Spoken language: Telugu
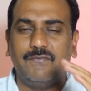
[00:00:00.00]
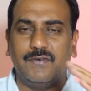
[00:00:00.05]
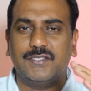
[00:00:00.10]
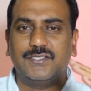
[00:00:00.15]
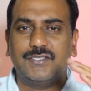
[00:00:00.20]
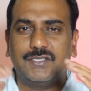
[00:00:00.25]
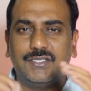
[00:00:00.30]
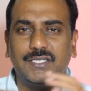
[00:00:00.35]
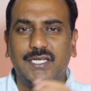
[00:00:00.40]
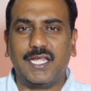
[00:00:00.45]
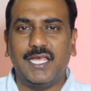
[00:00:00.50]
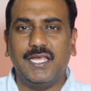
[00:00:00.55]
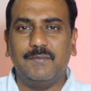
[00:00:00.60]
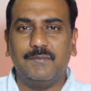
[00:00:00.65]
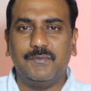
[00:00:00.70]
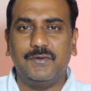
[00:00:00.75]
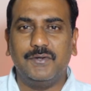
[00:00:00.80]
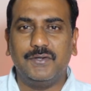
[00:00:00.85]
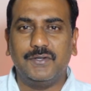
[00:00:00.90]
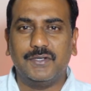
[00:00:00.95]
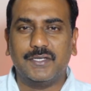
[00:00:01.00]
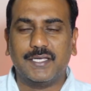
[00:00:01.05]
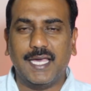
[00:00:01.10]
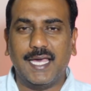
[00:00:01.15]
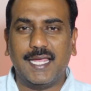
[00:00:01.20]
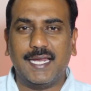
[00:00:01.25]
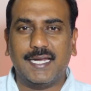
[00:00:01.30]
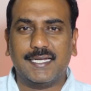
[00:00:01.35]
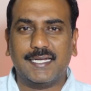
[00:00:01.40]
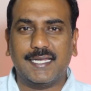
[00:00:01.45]
ఫస్ట్ టైము
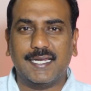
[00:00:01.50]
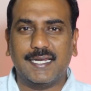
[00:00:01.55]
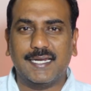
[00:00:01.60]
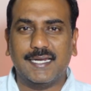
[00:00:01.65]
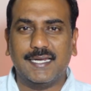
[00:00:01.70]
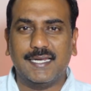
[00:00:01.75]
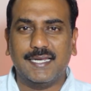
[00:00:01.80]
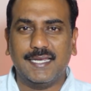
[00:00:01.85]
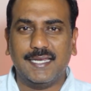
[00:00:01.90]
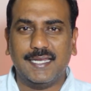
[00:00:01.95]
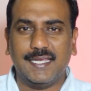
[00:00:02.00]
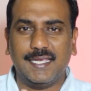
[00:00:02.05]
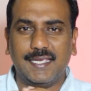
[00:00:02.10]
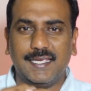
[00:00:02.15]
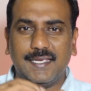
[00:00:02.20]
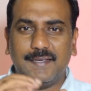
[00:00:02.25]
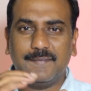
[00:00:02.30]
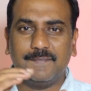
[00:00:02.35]
క్యారెక్టర్లని